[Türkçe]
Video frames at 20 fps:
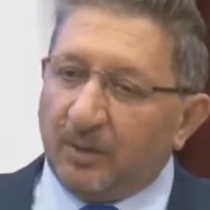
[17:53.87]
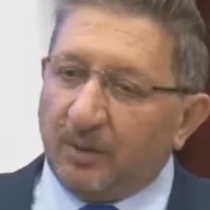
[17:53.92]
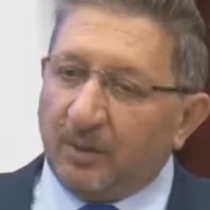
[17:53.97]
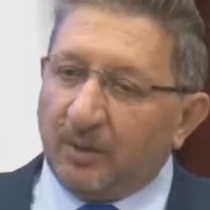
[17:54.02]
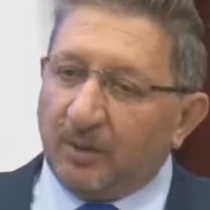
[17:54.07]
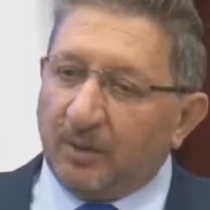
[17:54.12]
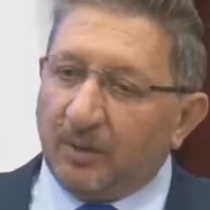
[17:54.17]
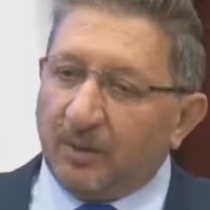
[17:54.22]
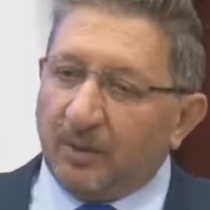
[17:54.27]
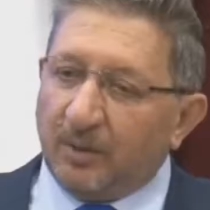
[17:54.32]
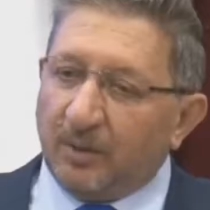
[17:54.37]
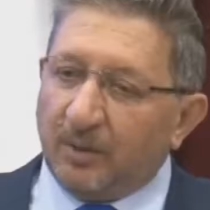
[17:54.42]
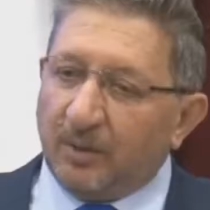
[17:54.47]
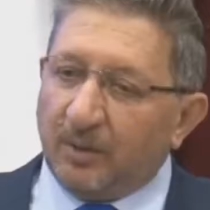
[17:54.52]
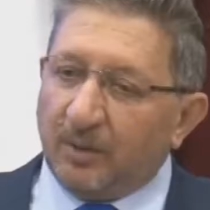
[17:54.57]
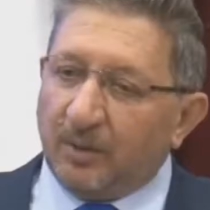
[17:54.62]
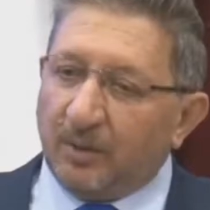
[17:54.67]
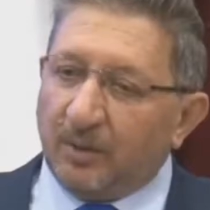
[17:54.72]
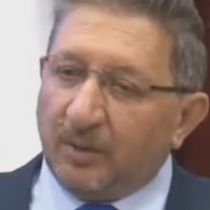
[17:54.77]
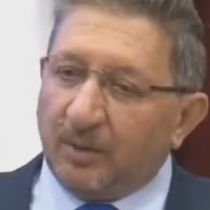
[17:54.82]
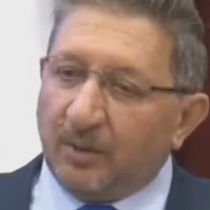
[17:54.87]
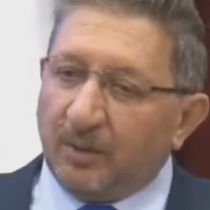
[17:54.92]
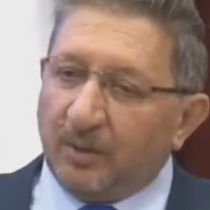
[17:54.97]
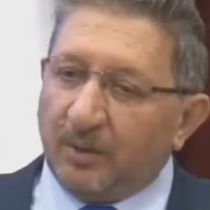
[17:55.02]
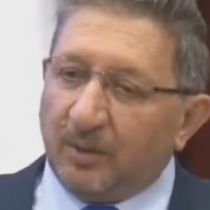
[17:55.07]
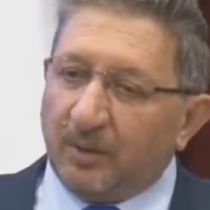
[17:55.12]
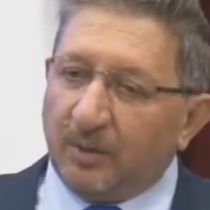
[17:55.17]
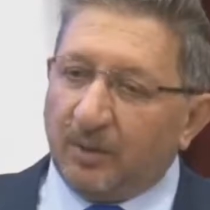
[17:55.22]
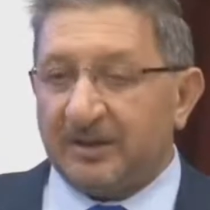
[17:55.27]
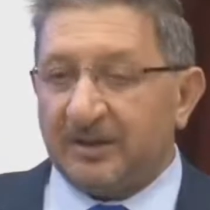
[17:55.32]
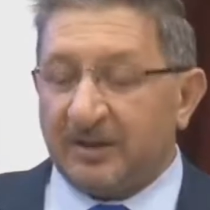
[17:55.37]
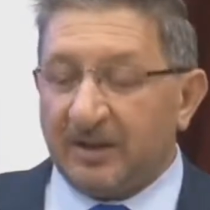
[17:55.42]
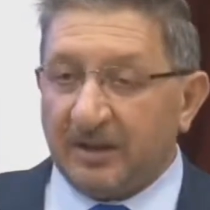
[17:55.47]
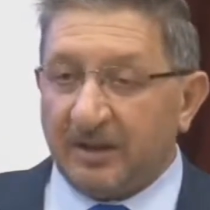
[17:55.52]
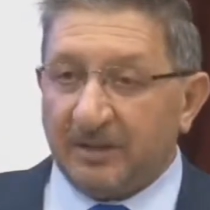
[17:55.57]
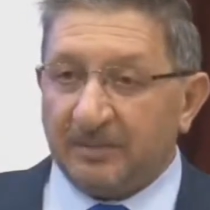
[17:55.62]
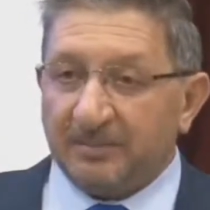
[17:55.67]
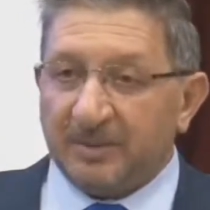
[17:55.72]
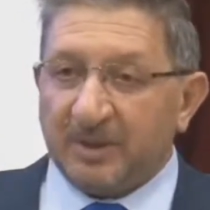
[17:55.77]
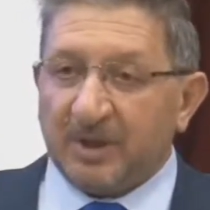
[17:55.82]
Bunun yatırım
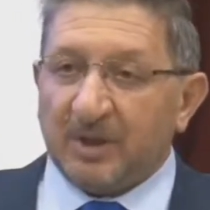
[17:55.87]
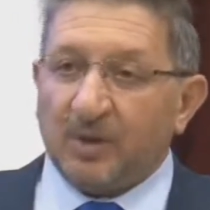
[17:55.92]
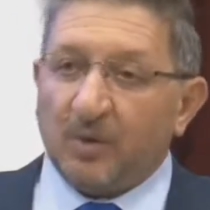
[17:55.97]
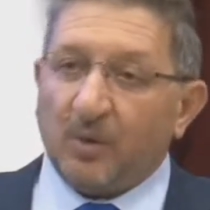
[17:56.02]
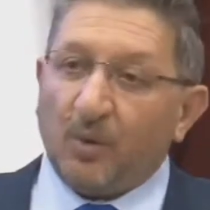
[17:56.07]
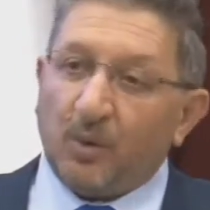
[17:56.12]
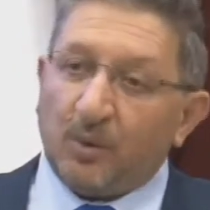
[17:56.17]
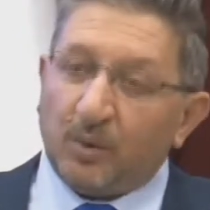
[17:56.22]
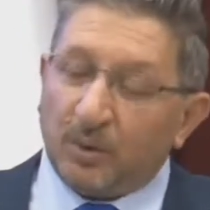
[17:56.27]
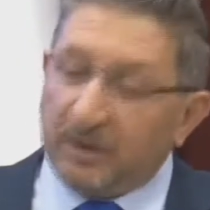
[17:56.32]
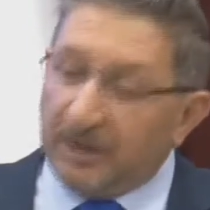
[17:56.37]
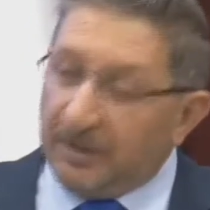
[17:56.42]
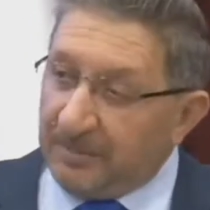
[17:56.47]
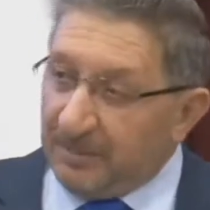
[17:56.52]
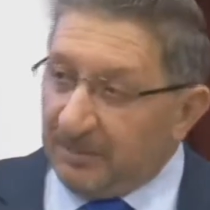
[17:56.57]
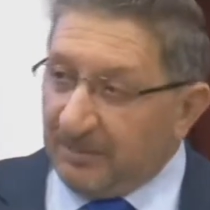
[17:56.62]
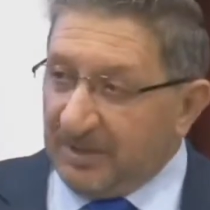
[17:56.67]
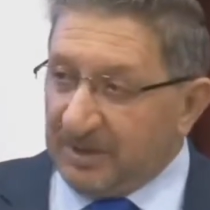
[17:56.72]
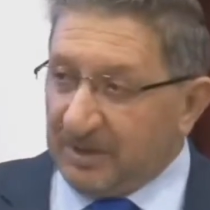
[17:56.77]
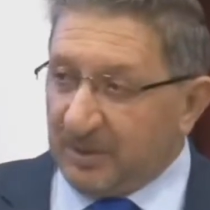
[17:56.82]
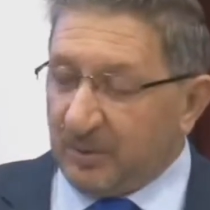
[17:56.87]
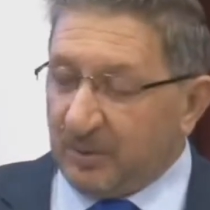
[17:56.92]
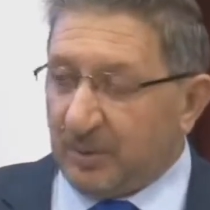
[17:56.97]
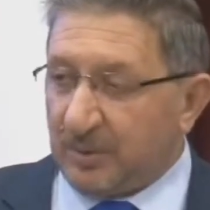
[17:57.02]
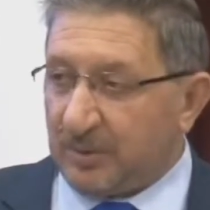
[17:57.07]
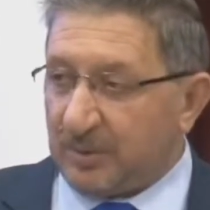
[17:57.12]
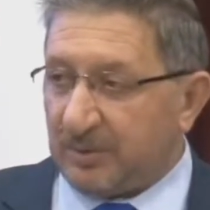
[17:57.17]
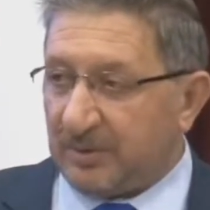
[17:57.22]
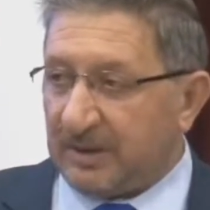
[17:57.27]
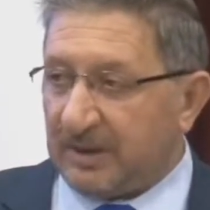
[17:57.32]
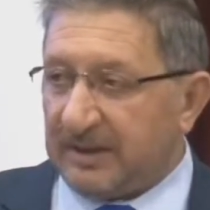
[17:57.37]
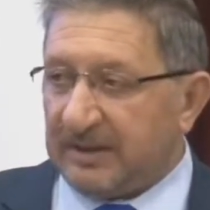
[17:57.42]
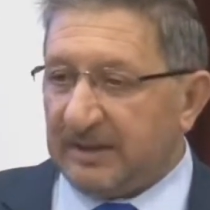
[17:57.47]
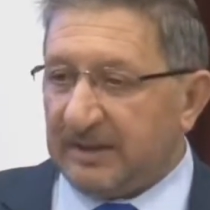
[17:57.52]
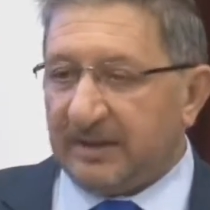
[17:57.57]
planlanıp okul yapılması konusunda.